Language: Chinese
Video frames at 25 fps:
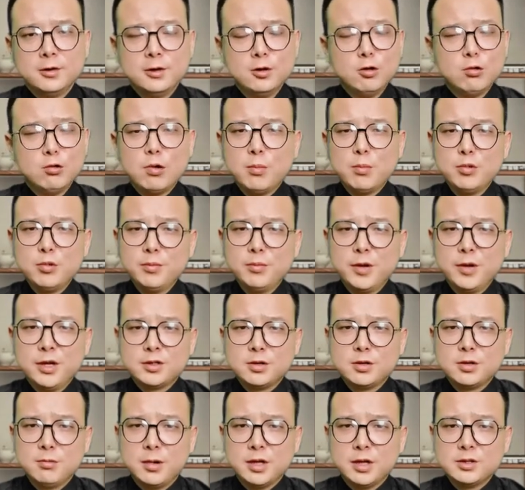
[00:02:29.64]
有关部
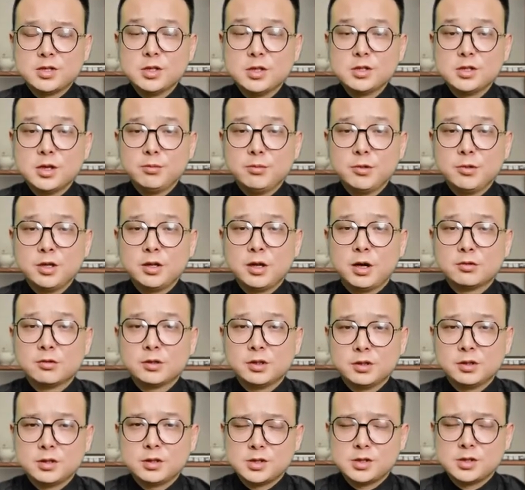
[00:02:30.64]
门听完钱建民老
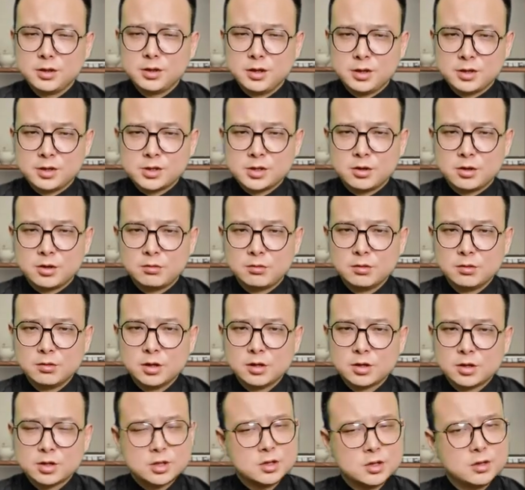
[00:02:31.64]
人的经历之后，
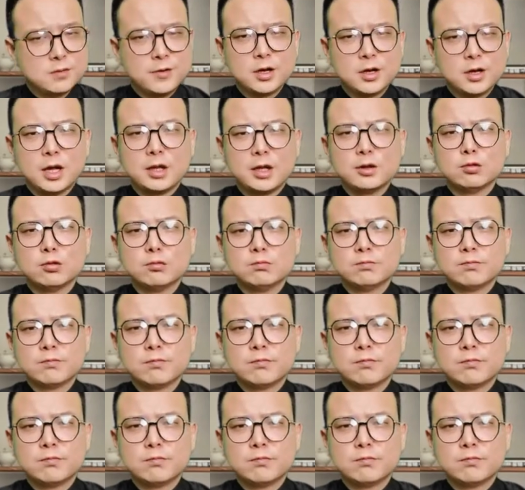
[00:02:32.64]
十分感动。